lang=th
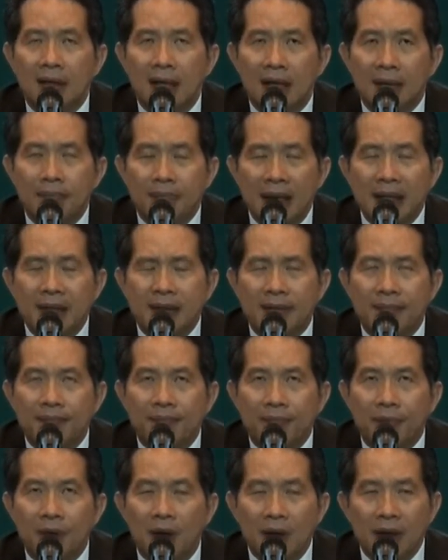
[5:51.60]
ยังเป็น
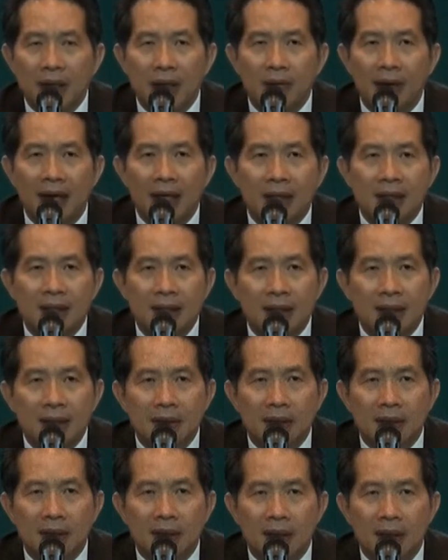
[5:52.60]
ข้อดีว่า
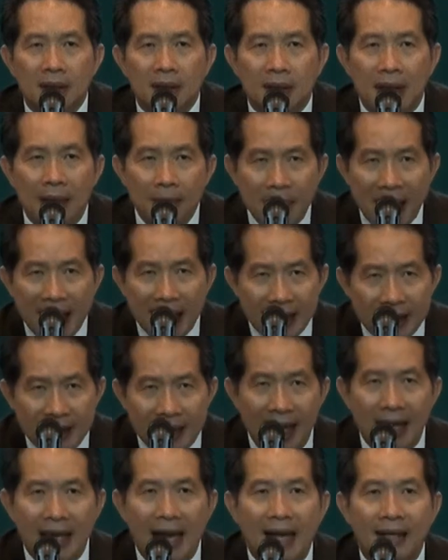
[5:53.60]
ถ้าแม่อิน
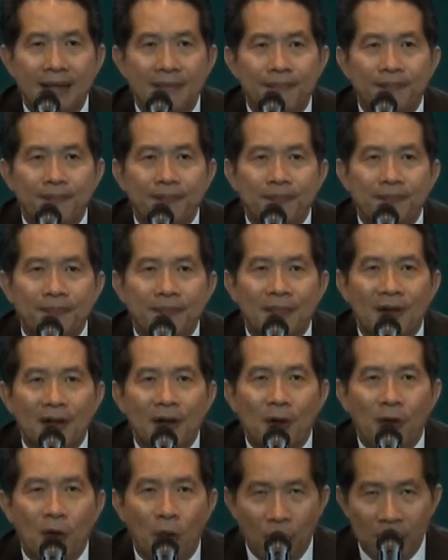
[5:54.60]
ไทยแลนด์
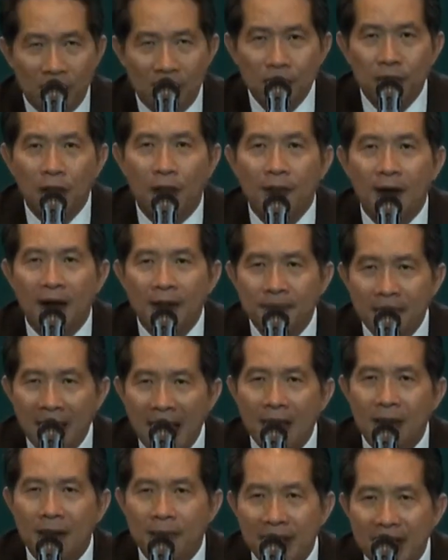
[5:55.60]
คนเขายอมรับ
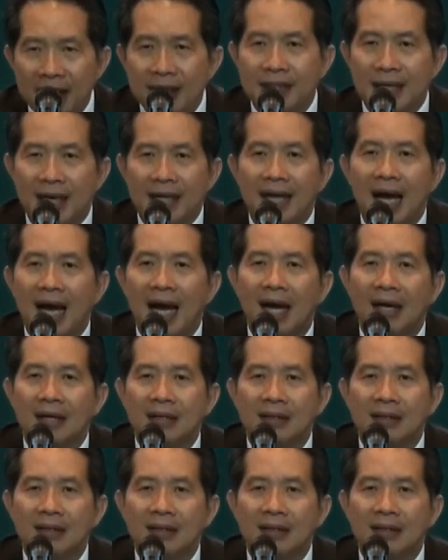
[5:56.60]
มากกว่าแม่อินไชน่า